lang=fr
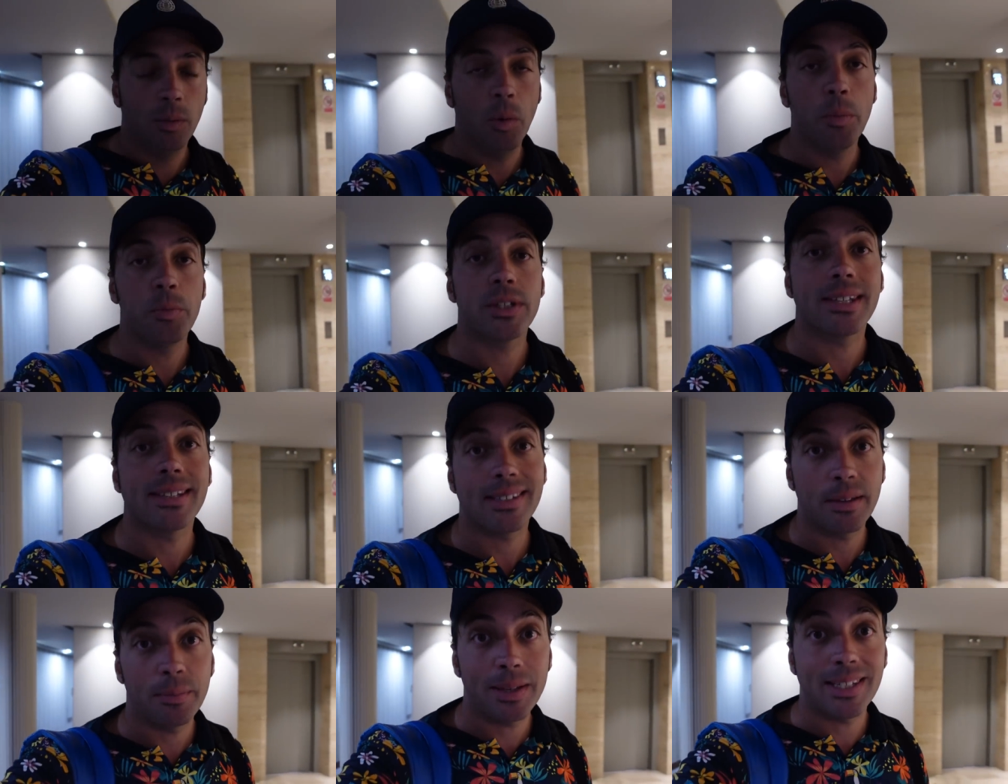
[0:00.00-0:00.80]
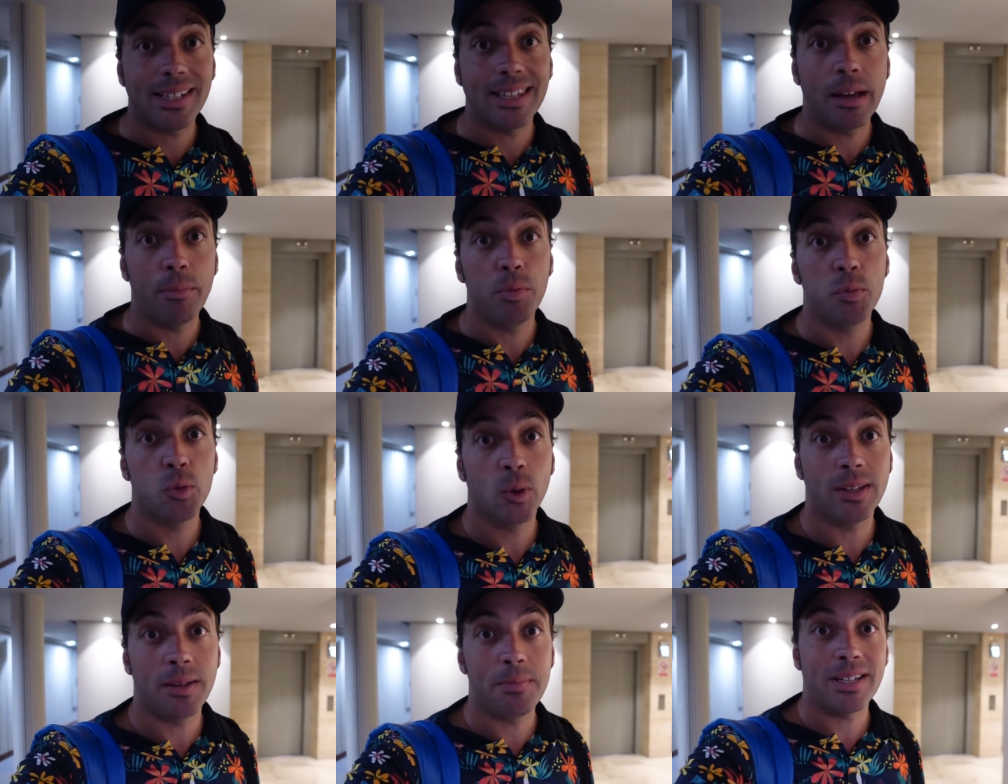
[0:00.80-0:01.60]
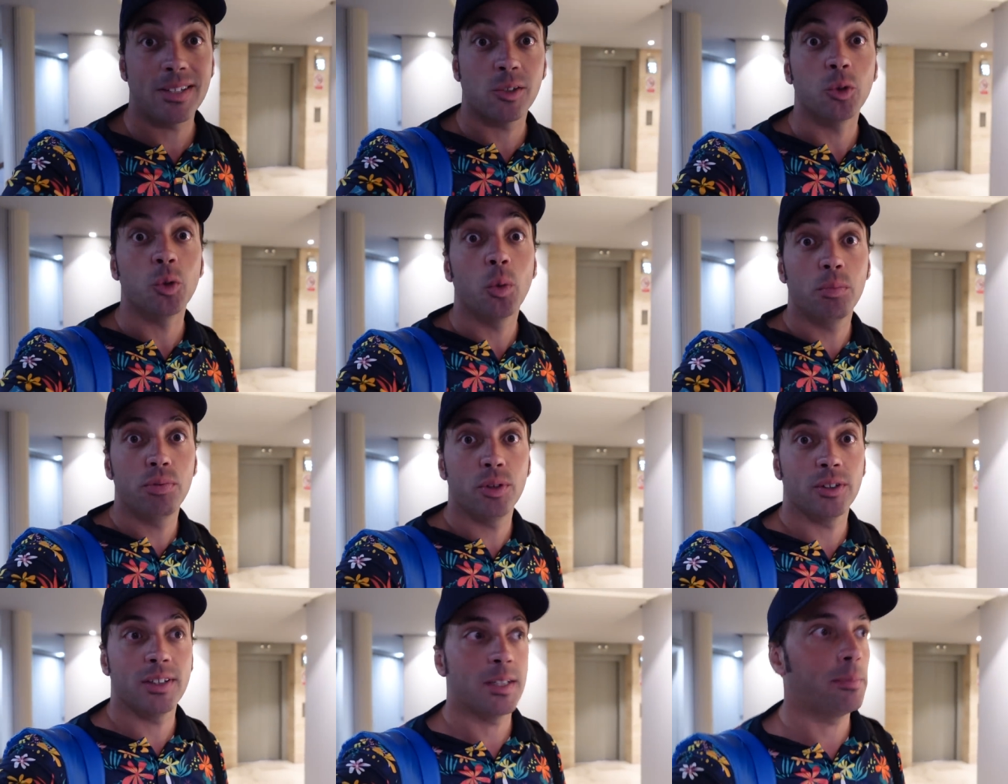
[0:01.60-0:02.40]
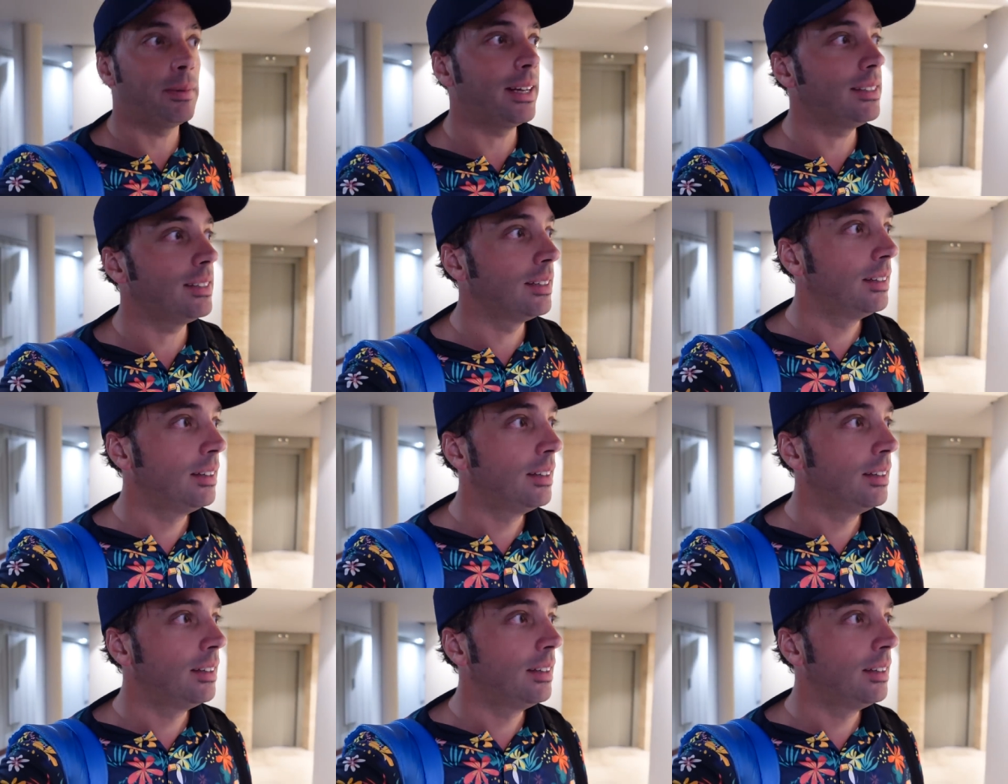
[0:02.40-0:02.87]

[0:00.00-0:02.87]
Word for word: Et puis ce qui est sympa, c'est qu'il n'y a plus besoin des masques non plus en Espagne.